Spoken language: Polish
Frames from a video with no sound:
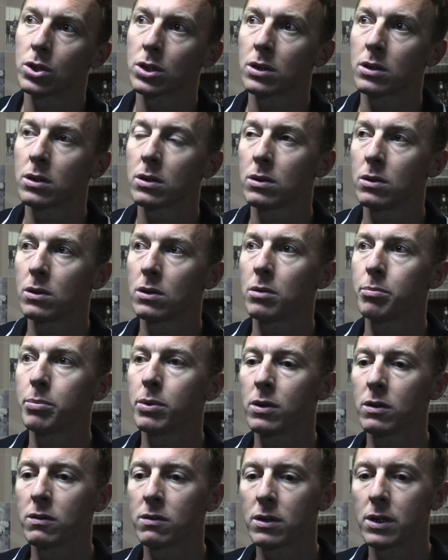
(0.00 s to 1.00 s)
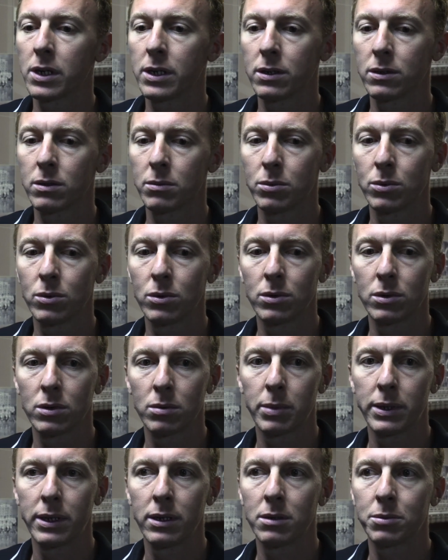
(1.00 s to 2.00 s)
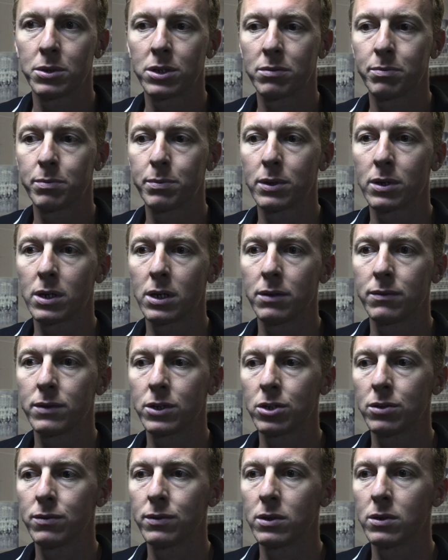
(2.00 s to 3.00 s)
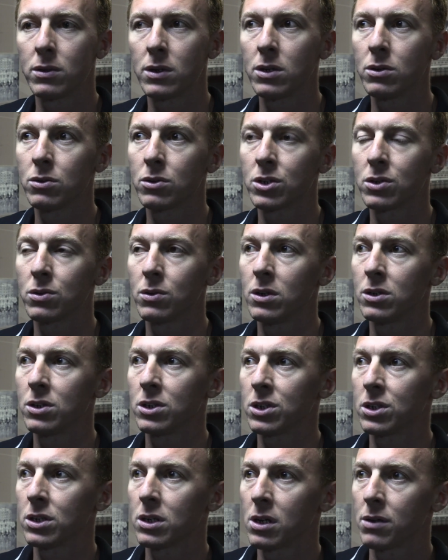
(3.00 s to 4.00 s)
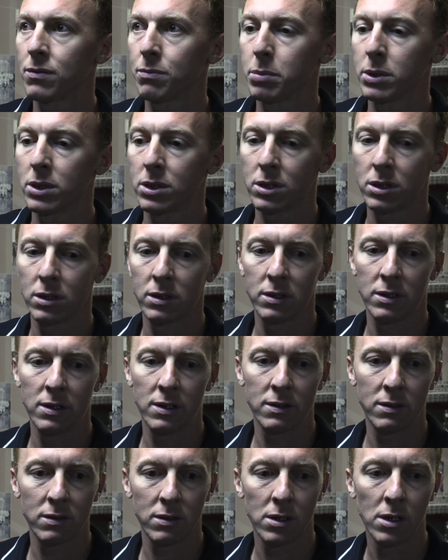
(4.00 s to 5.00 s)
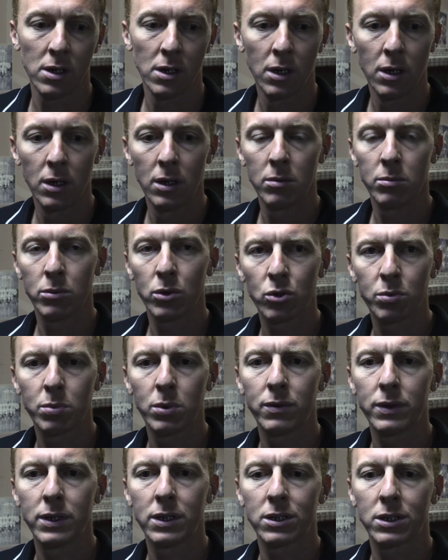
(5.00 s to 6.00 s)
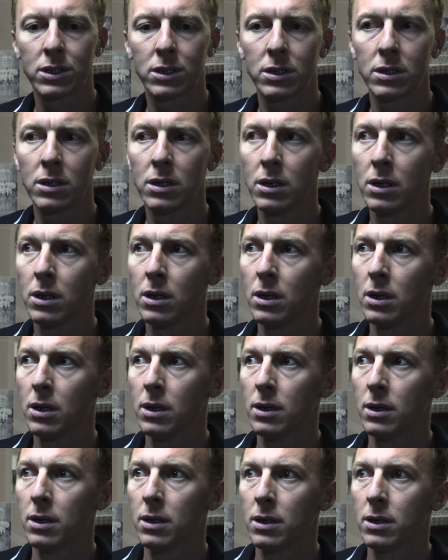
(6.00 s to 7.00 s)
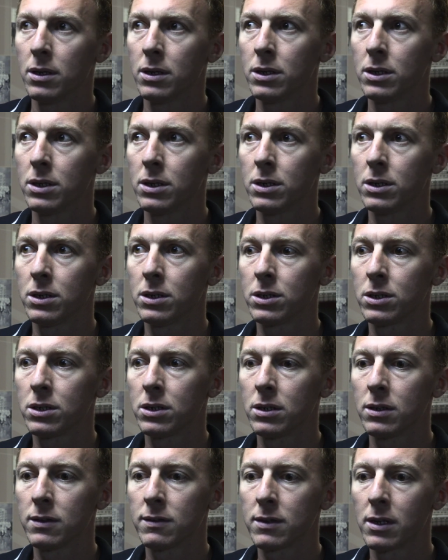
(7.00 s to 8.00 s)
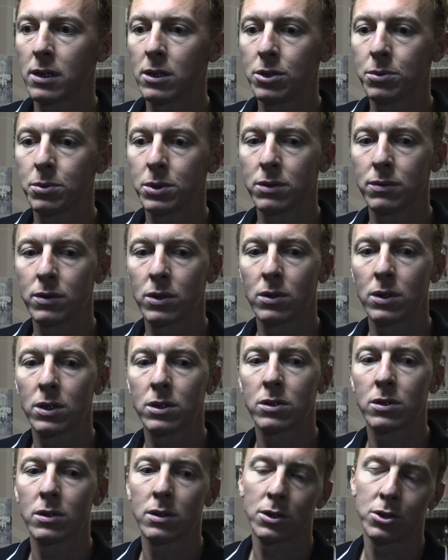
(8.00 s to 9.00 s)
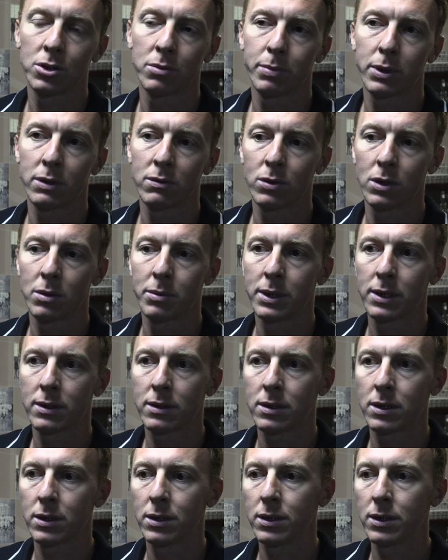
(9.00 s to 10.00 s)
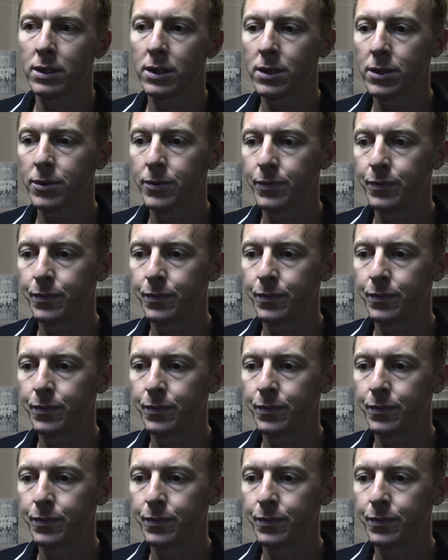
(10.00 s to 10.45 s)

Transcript: trzech do tej pory rozegranych to było chyba najlepsze spotkanie w naszym wykonaniu, szczególnie cieszy gra w pierwszej tercji, bo już było widać, że, e, że staraliśmy się wykonać to, nad czym pracujemy na treningach.